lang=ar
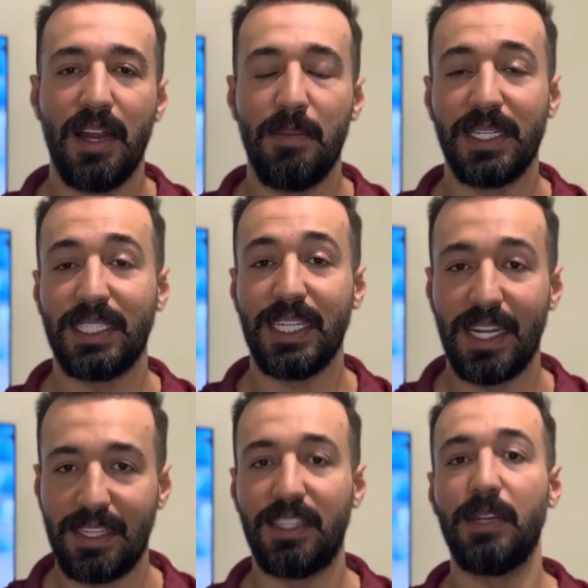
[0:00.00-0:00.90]
المسيره
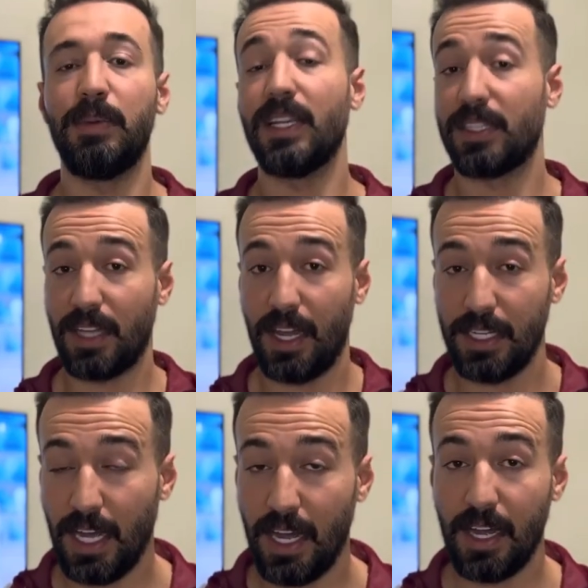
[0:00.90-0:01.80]
التدريبيه
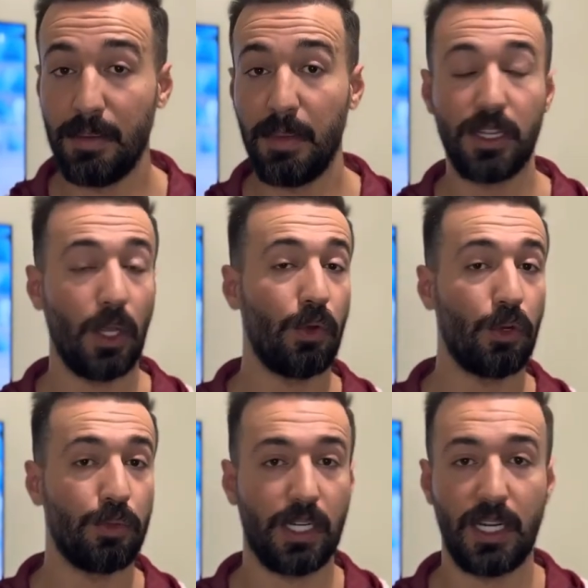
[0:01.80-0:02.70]
الصحيحه ما
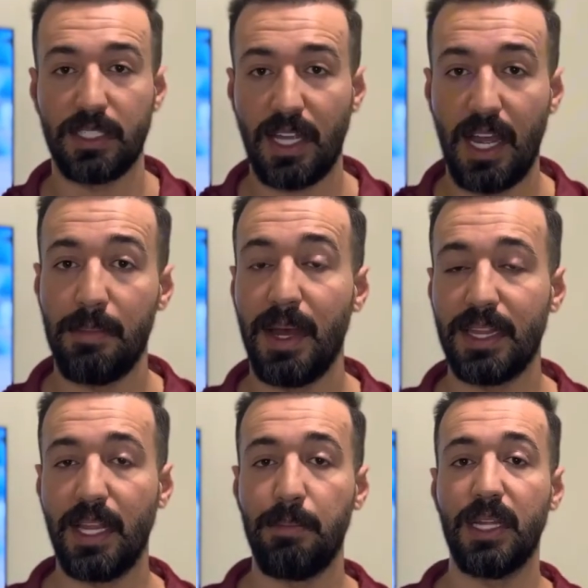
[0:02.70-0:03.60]
تطوروا بشكل صح ما
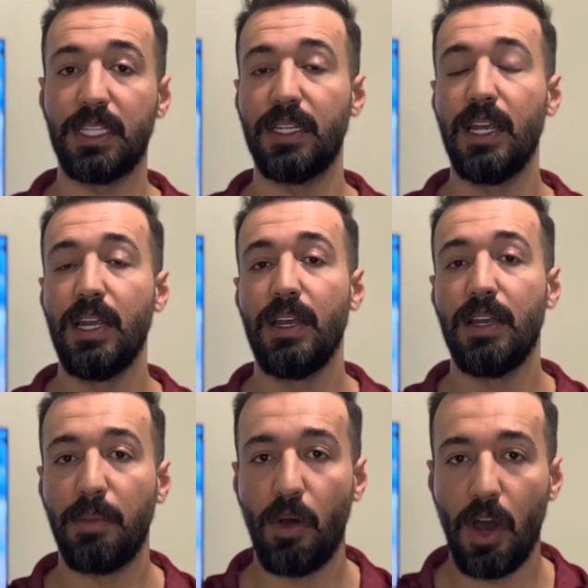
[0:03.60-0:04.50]
تنمت
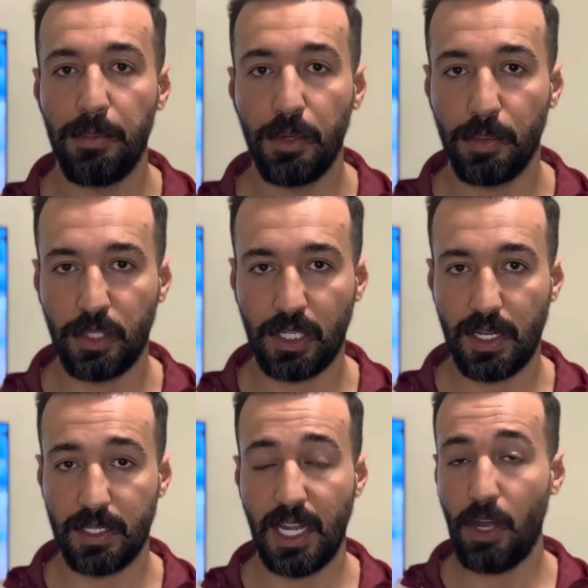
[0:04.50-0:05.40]
مواهبهم
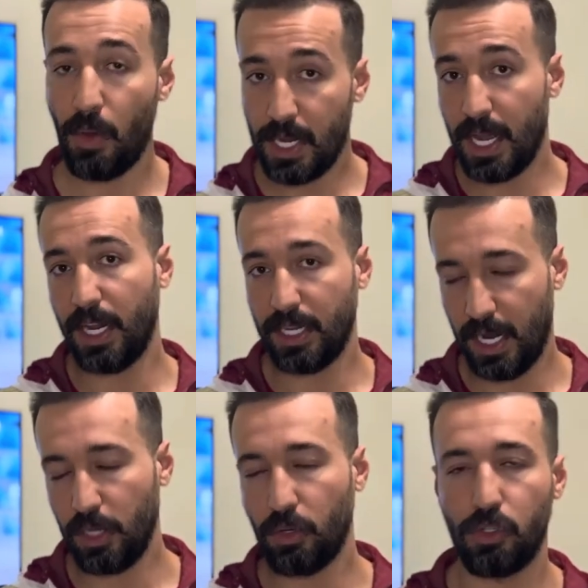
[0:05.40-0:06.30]
بشكل صح وهلا
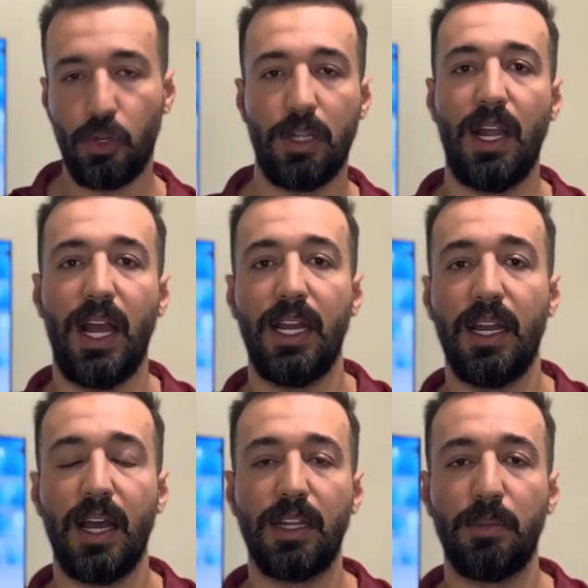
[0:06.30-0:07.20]
رح اقول لكم شو الحل
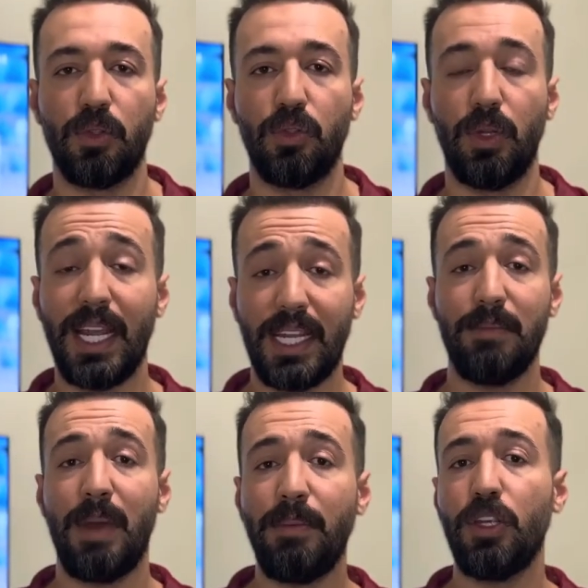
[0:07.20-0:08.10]
لهذا الموضوع
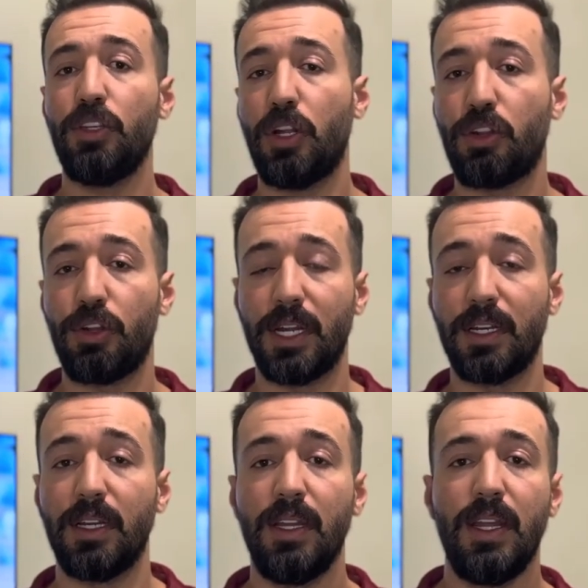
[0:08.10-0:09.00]
لكن ما بدي اجلدهم
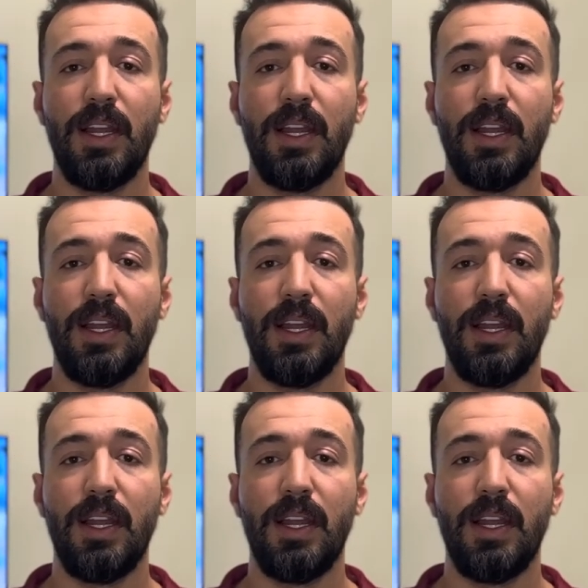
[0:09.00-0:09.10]
انا